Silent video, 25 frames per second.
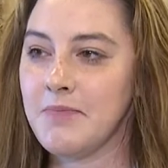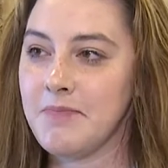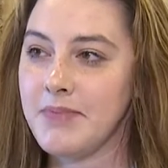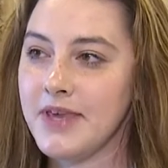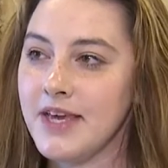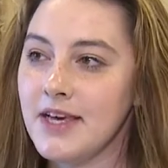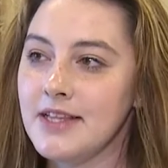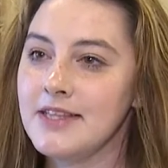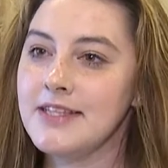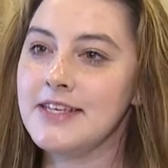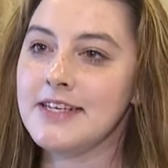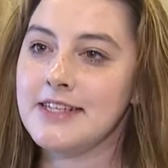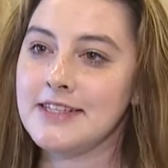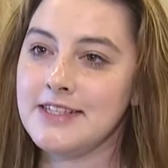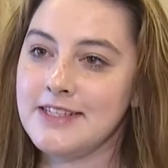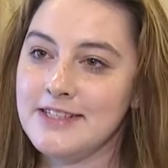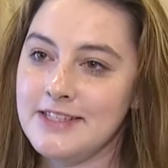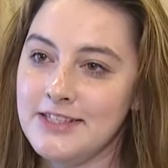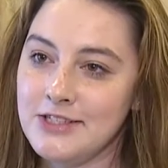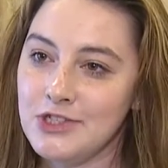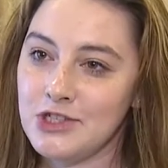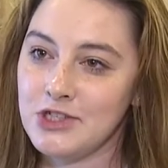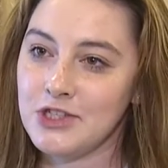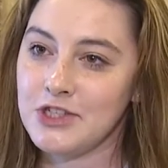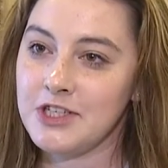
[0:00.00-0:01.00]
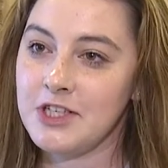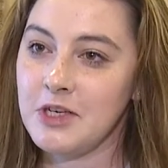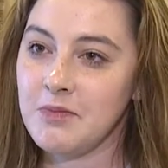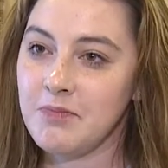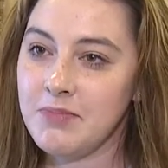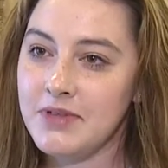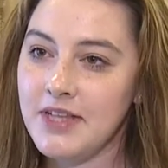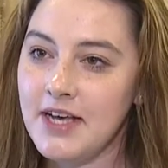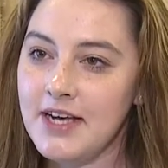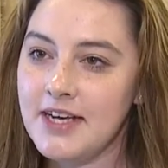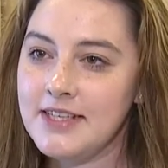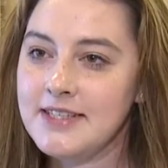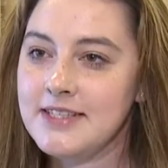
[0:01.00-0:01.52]
белые классические
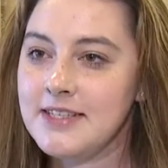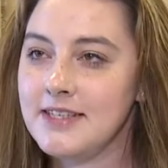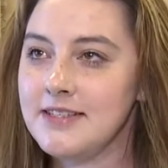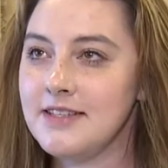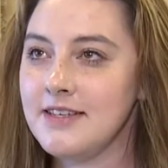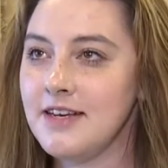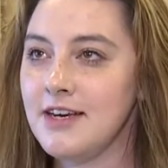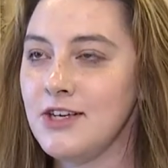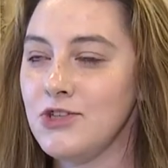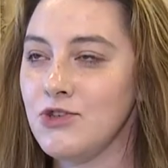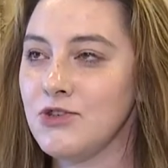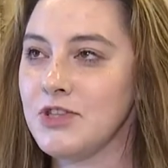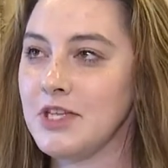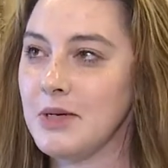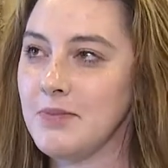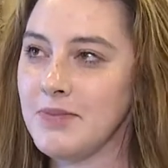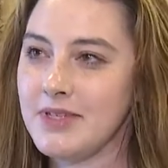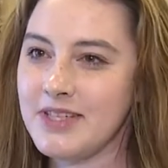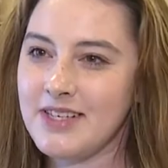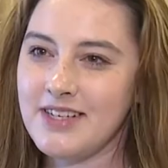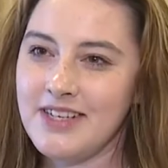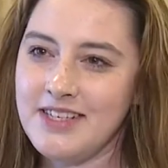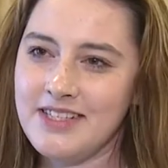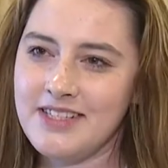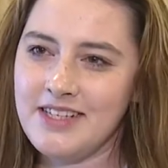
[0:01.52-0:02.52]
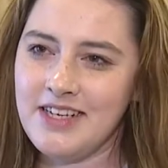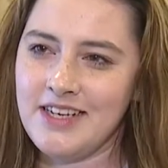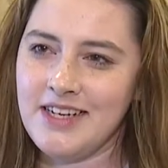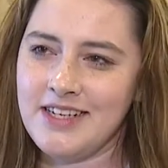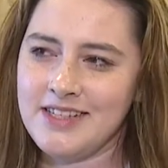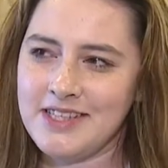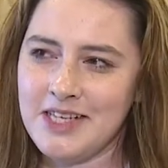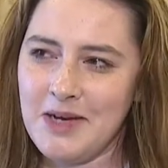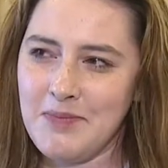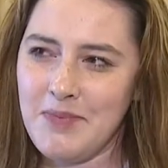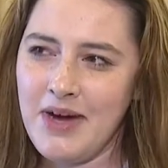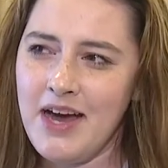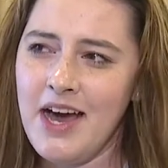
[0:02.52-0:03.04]
платья, да, но ну, там отходили
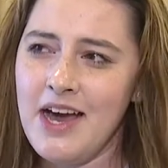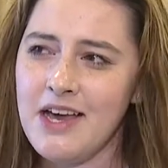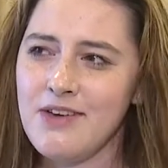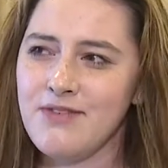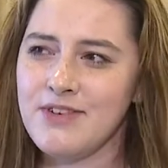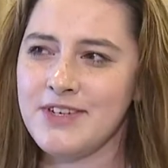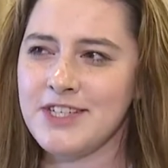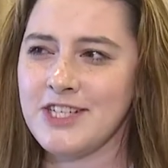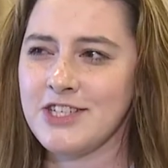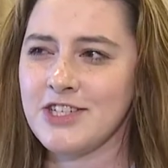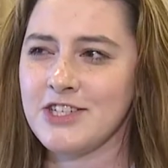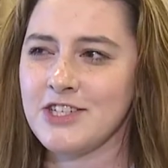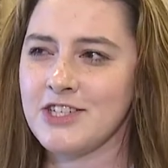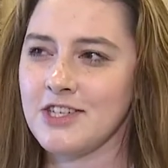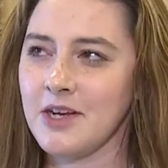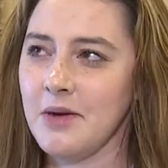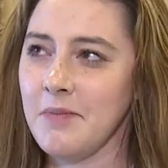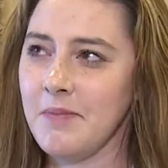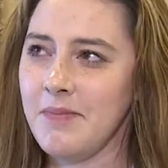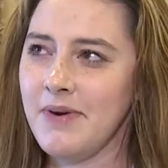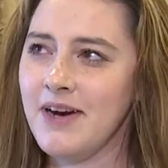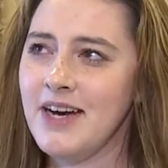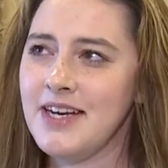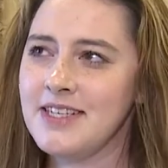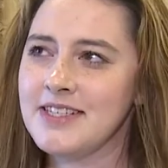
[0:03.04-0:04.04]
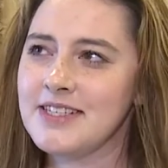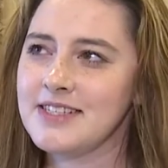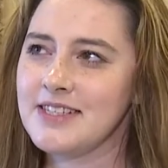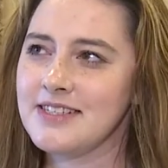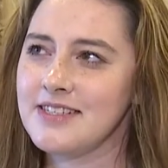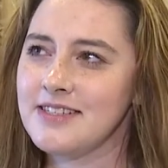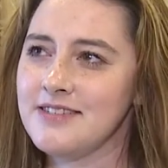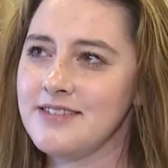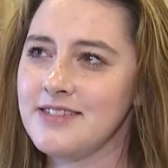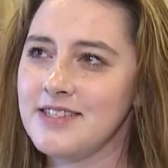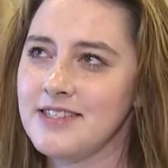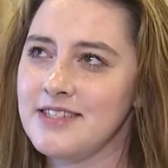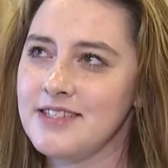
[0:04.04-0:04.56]
там айвори,
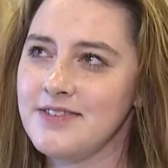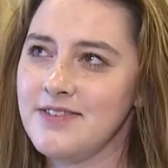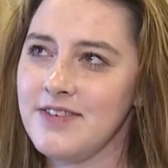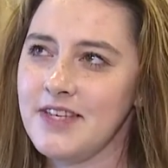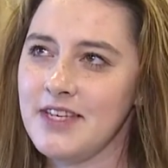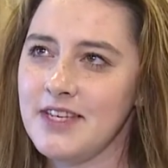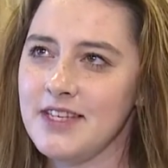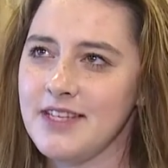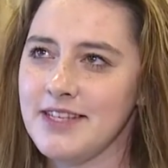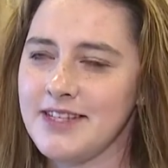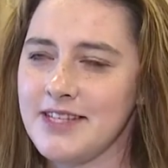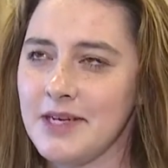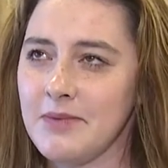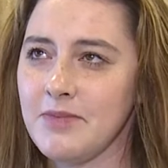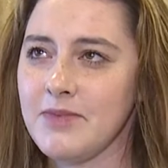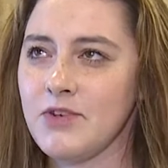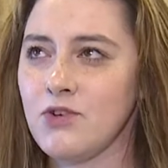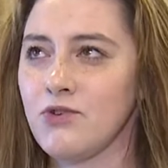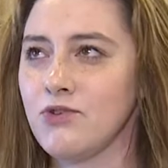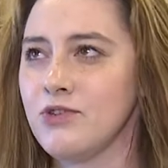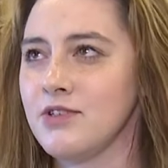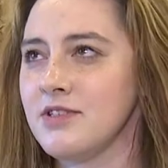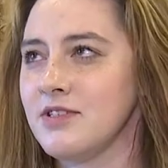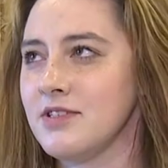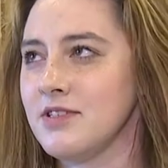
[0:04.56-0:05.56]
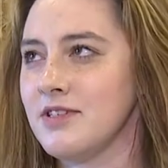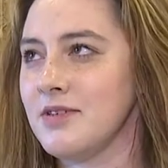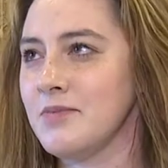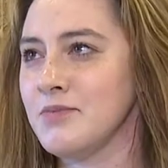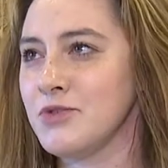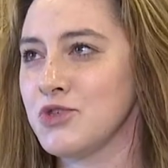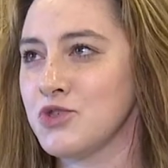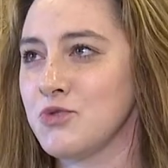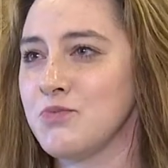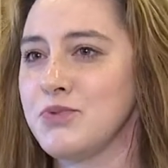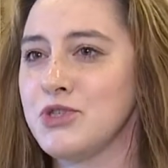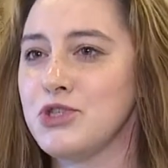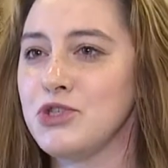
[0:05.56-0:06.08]
шампанского цвета, там какой-то,
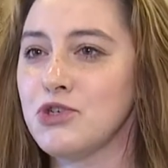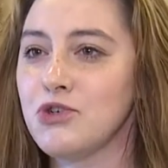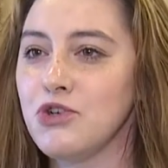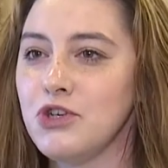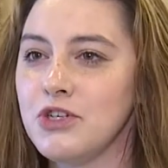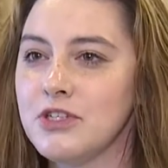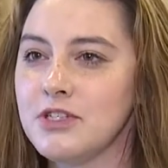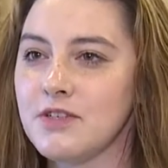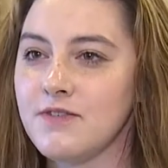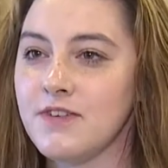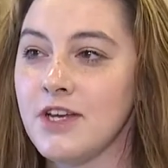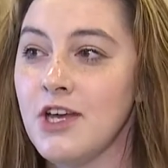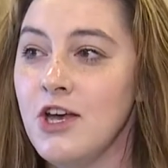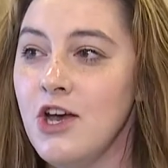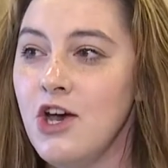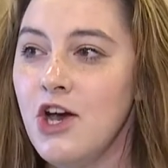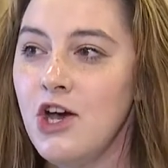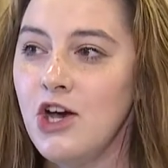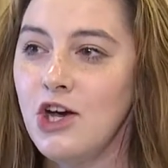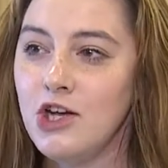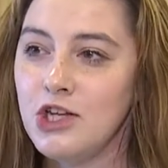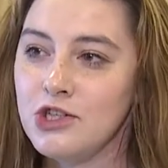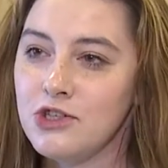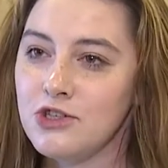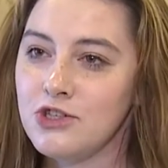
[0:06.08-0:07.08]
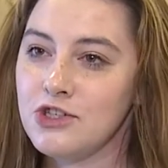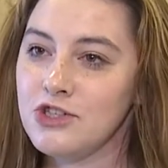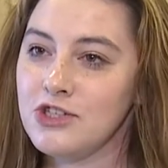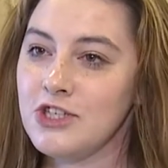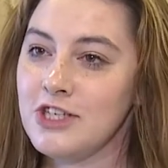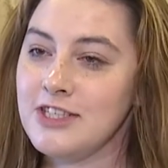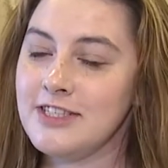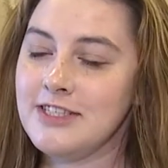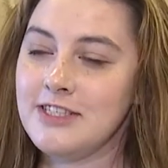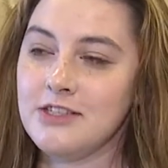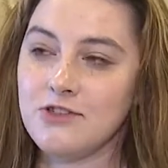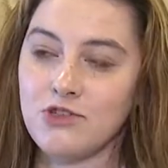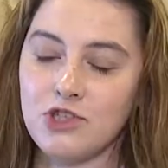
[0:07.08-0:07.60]
может быть, розовый, то
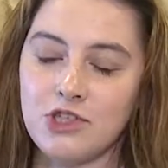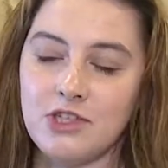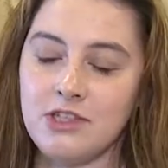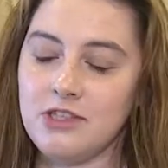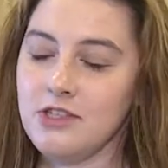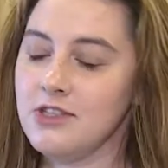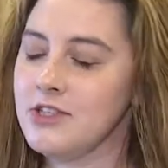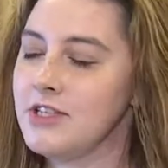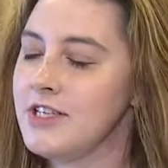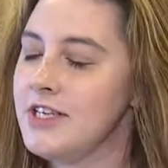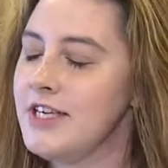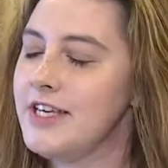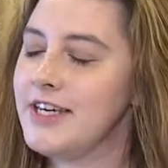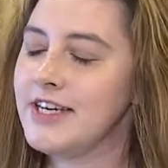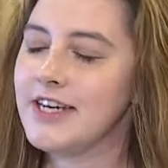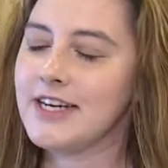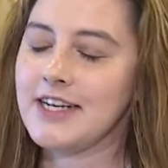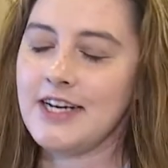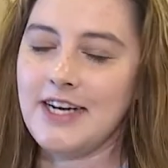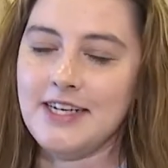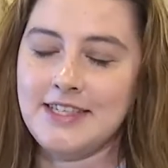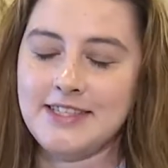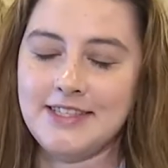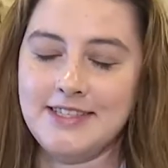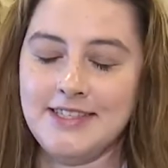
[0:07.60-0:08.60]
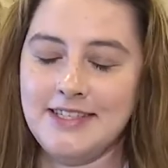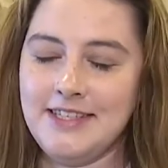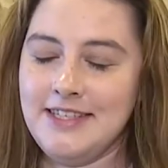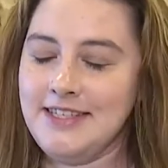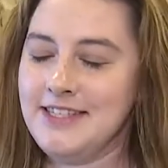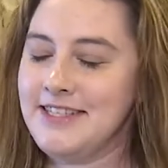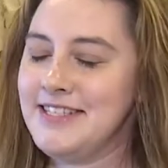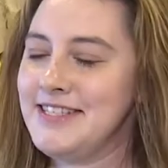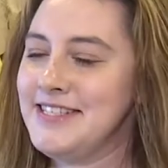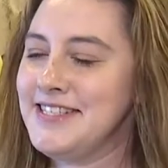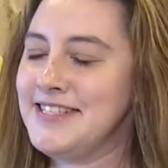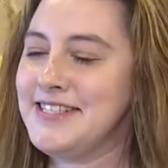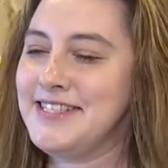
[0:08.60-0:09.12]
сейчас девушки делают и красные,
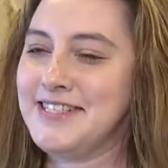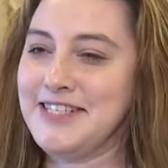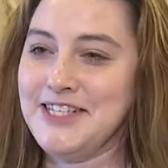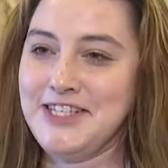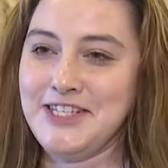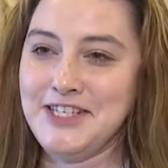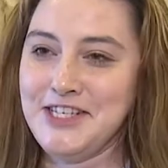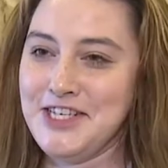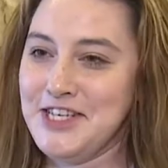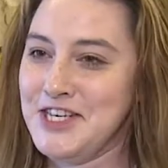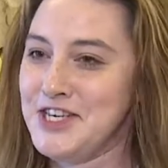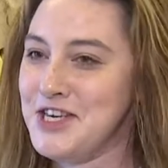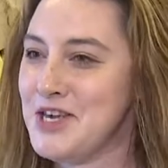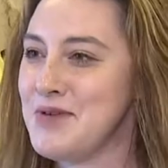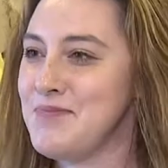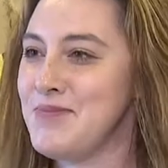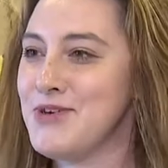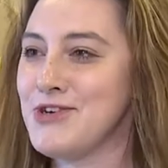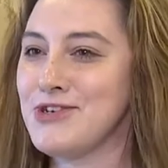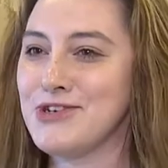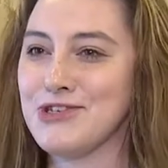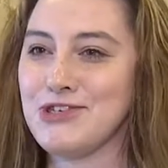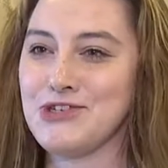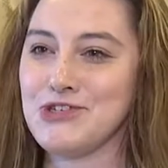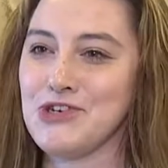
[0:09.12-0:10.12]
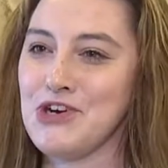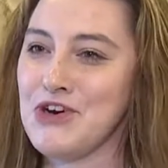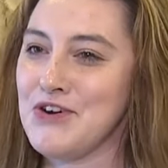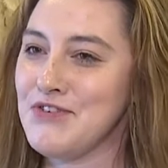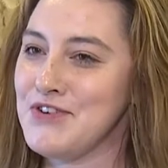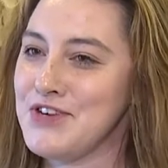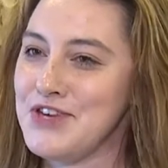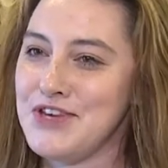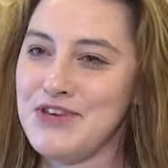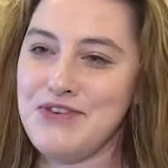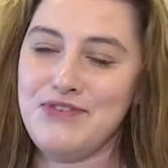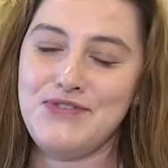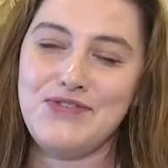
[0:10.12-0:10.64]
и синие, и
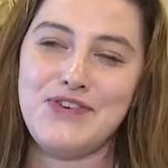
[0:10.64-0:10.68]
бирюзовые, и